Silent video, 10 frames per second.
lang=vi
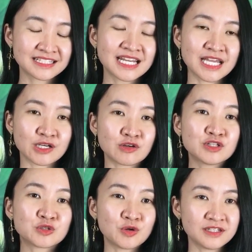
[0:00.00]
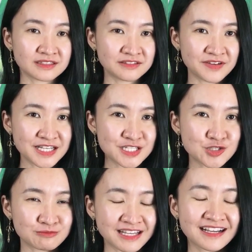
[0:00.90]
nhưng để có được nội lực như vậy
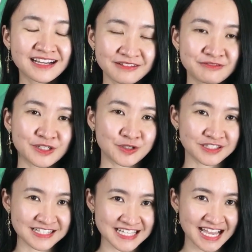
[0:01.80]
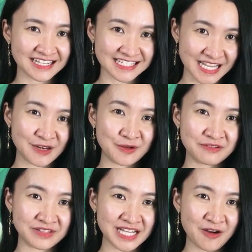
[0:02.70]
chúng ta cần phải có thời gian để rèn
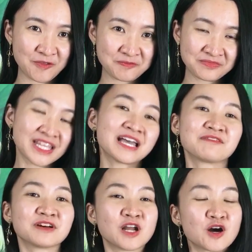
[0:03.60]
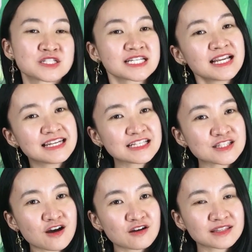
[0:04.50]
luyện với nhau và đó chính là lý
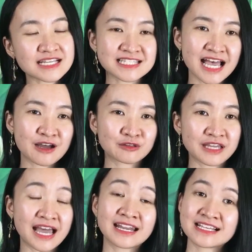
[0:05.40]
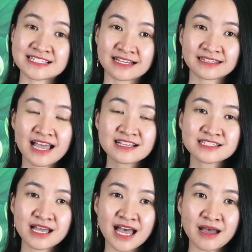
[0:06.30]
do tại sao Tuệ An lại sáng tác
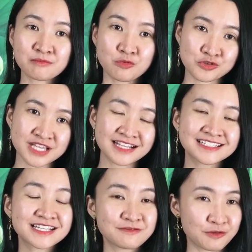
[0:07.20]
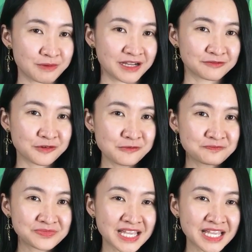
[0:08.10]
ra bộ sách Chinh phục hạnh phúc